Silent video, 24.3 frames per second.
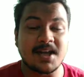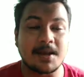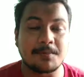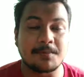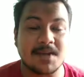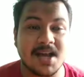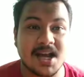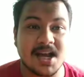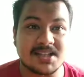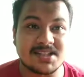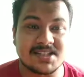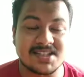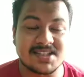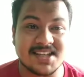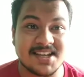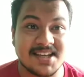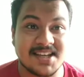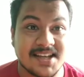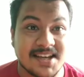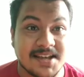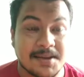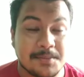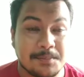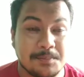আমি আজকে
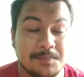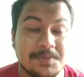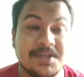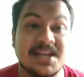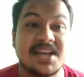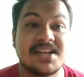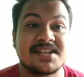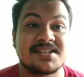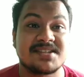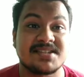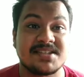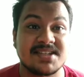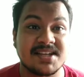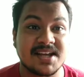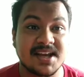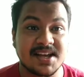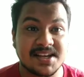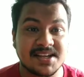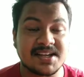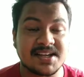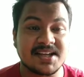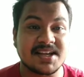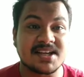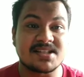বিএসসি
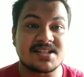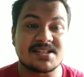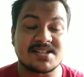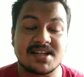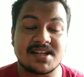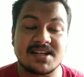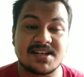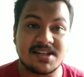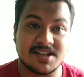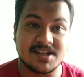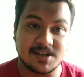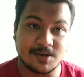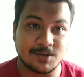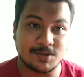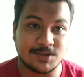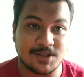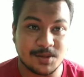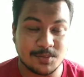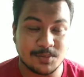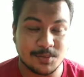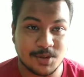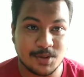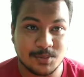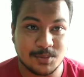এগ্রিকালচার নিয়ে কথা
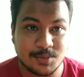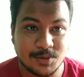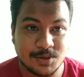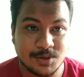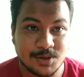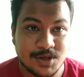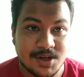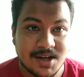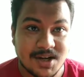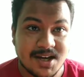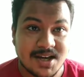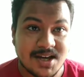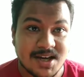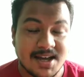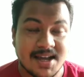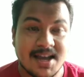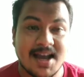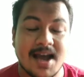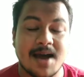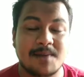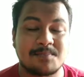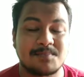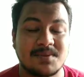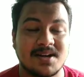বলবো
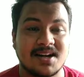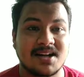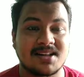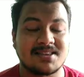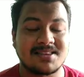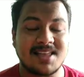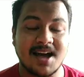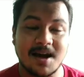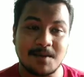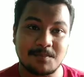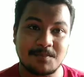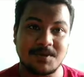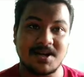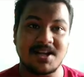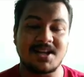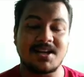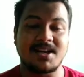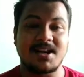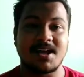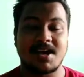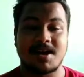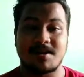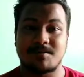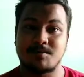হ্যাঁ আপনারা থামনেল
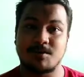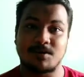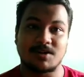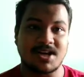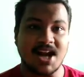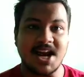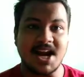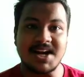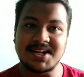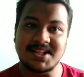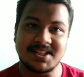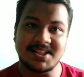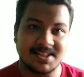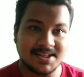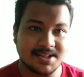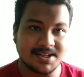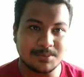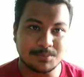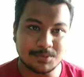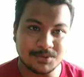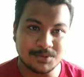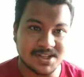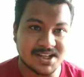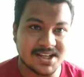এবং টাইটেল দেখে
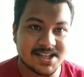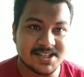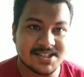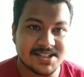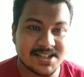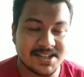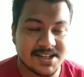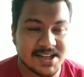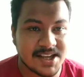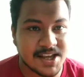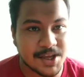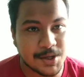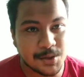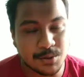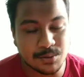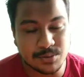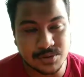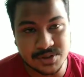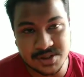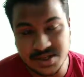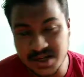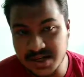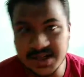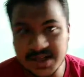বুঝে গেছেন এই
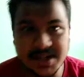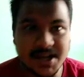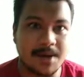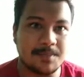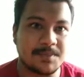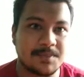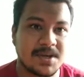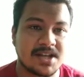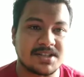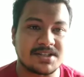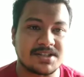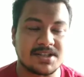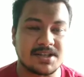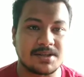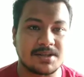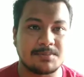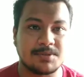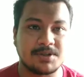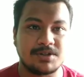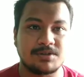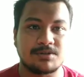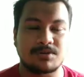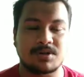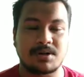কোর্সটা নিয়ে আমি আজকের
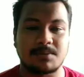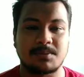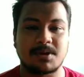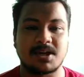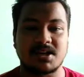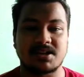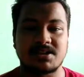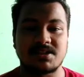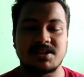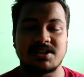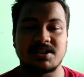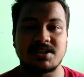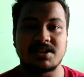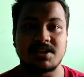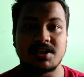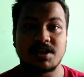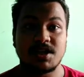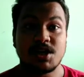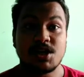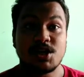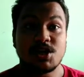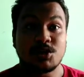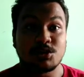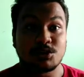ভিডিওটা বানাচ্ছি
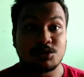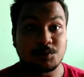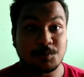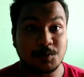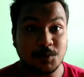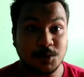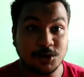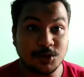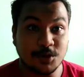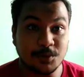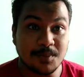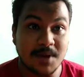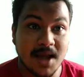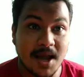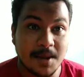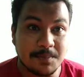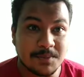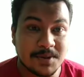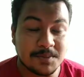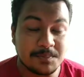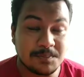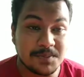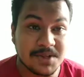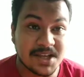তো প্রথমে
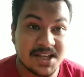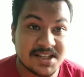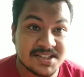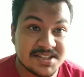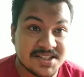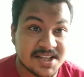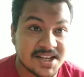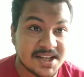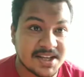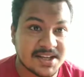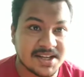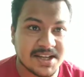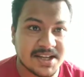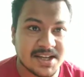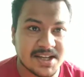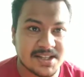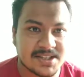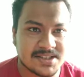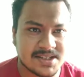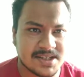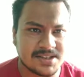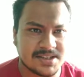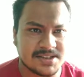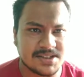আমি বিএসসি
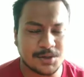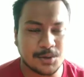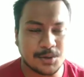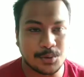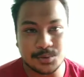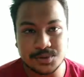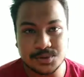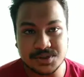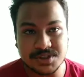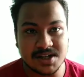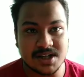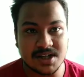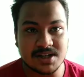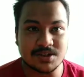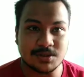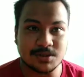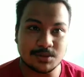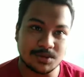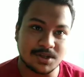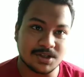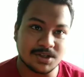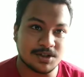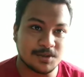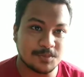এগ্রিকালচার যে কোর্সটা আছে
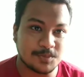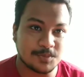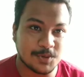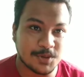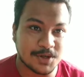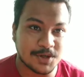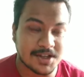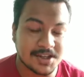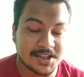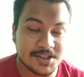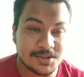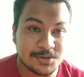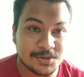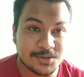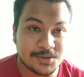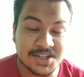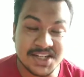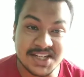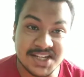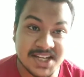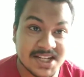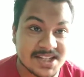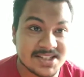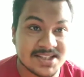ওটা সম্পর্কে কিছু
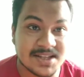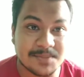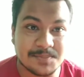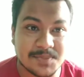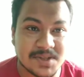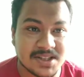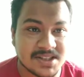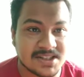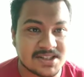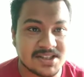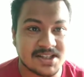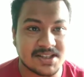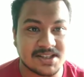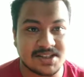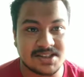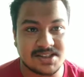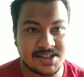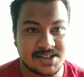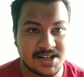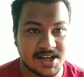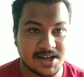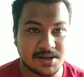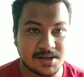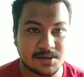ডিটেলস আপনাদের সাথে
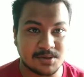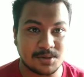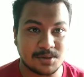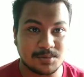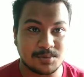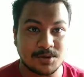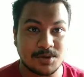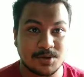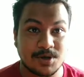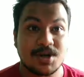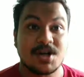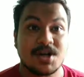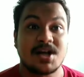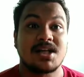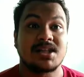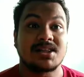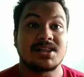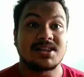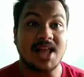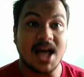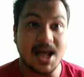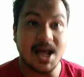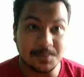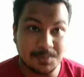শেয়ার করব
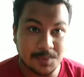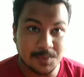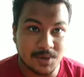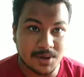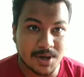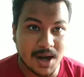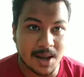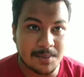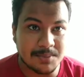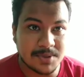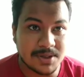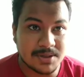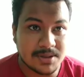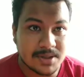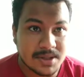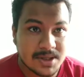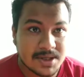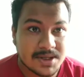তারপর আমি